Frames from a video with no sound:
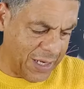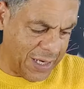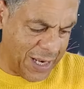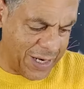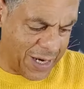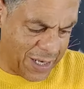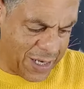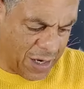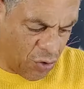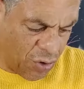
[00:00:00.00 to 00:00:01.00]
y la
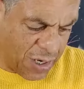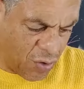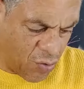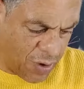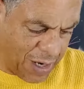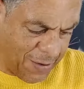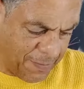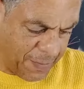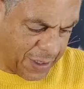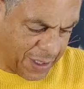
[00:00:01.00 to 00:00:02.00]
energía con la cual
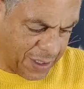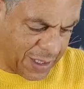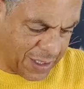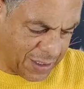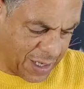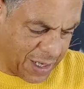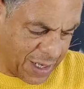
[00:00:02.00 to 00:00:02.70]
estas